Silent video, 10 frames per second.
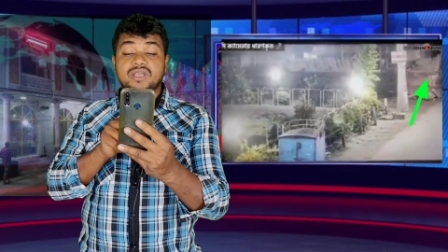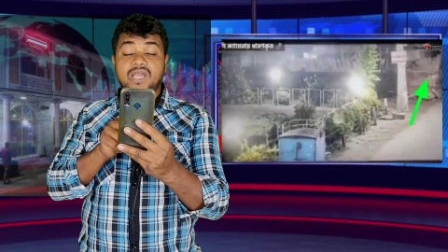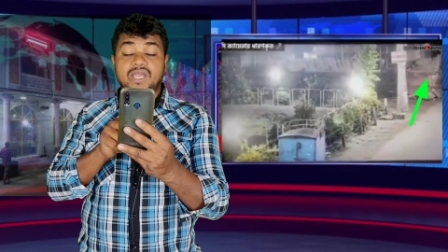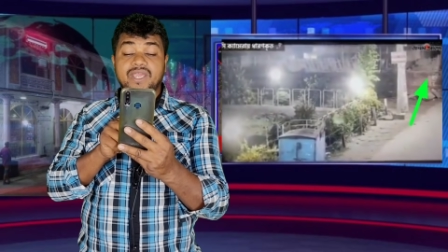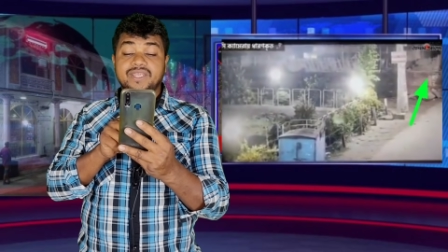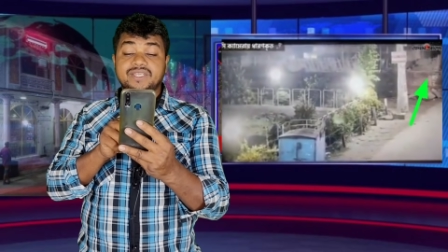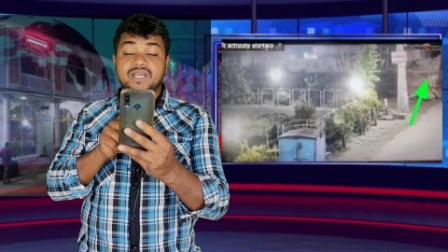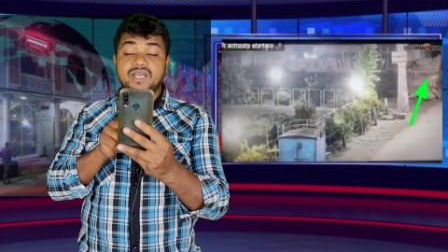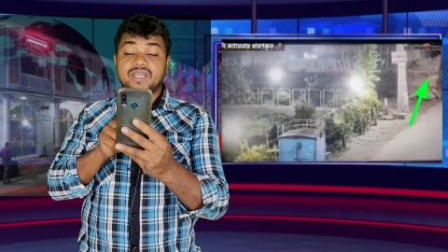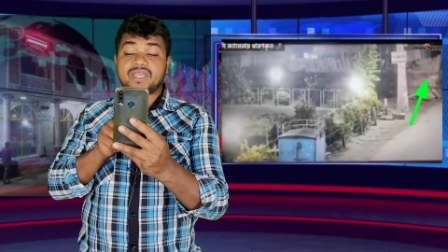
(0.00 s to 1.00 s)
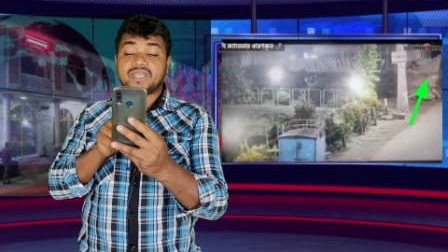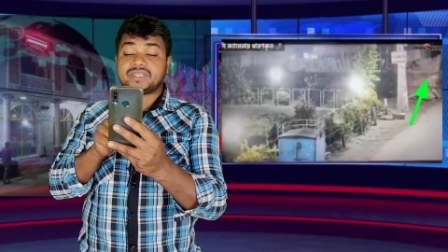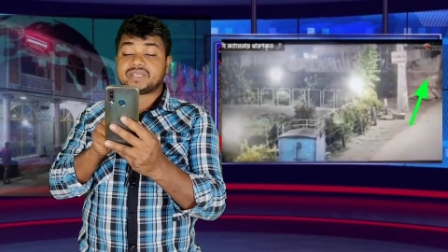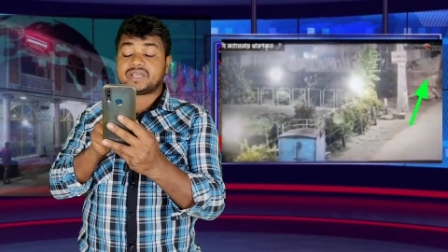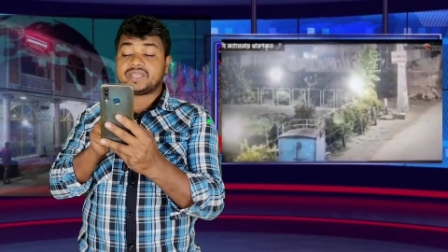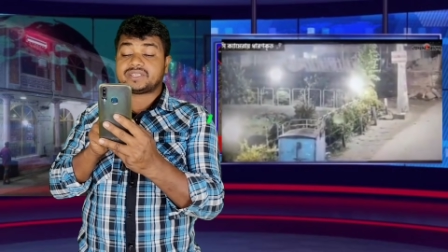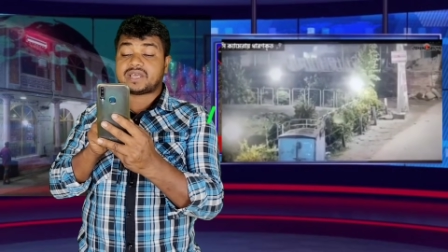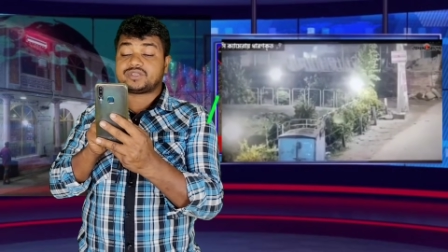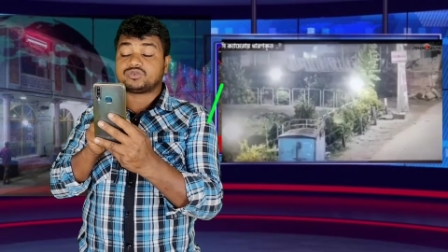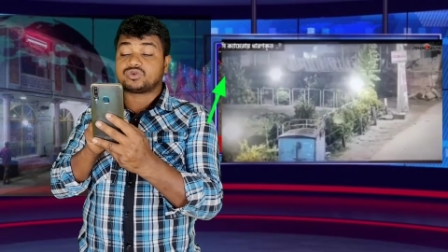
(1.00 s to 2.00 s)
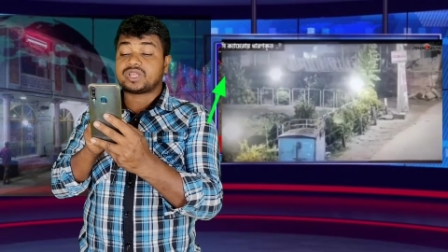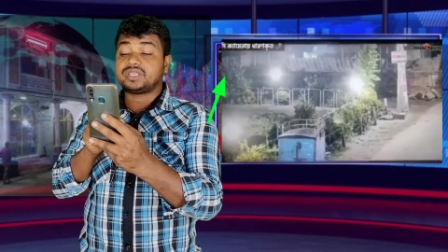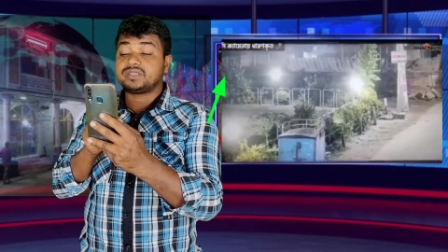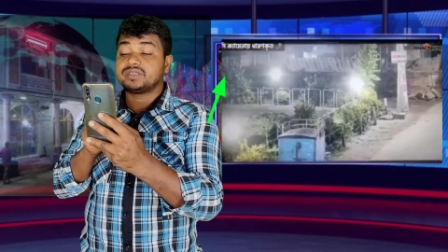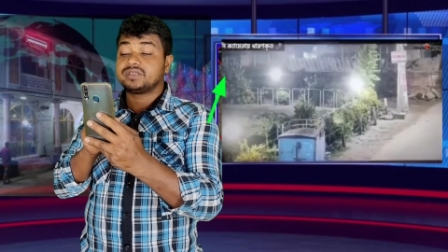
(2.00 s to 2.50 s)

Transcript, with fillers: হ্যাঁ হ্যাঁ এটা এটা এটা আরেকটু ঘুরাই